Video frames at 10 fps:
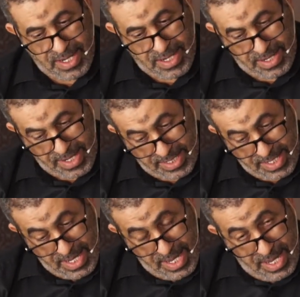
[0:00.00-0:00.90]
كانت
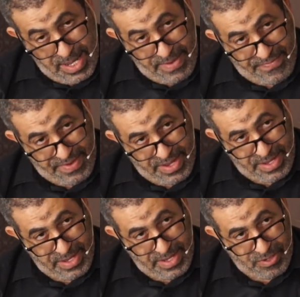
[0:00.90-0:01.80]

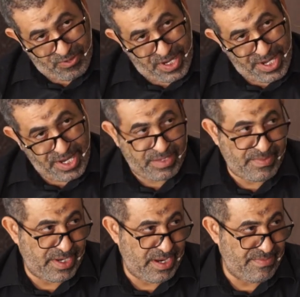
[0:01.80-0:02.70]
في حسينيه
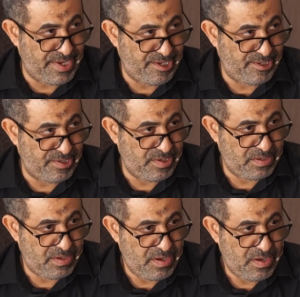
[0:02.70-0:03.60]
بن خميس نعم
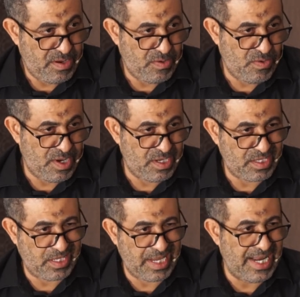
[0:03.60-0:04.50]

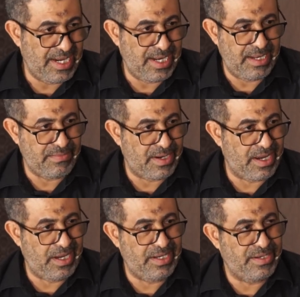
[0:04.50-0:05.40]
وتتخللها
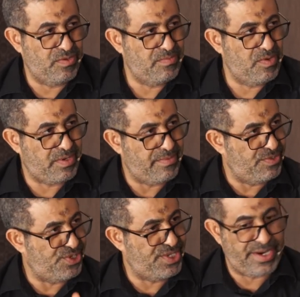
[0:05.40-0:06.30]
مراحل انه الموكب
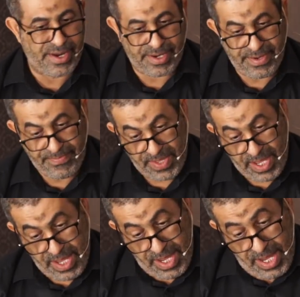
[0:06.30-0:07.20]
مشترك
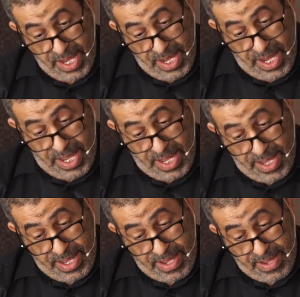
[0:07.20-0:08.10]

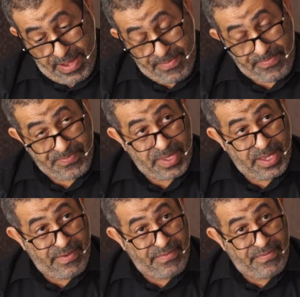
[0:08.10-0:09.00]
آه
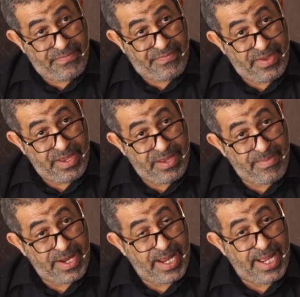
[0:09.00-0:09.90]
في
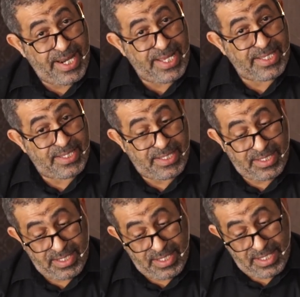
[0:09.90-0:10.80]
مرحلة
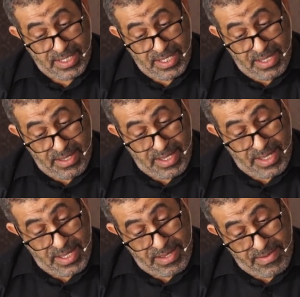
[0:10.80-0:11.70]

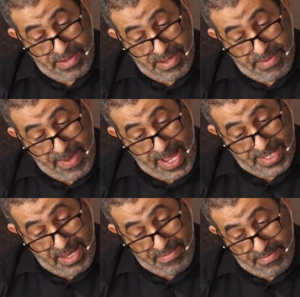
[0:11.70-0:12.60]
آه،
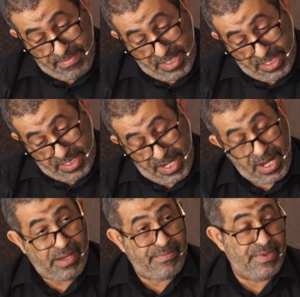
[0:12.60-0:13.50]
مأتم
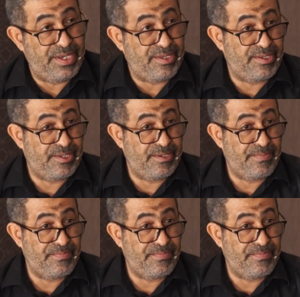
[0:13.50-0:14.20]
السنابس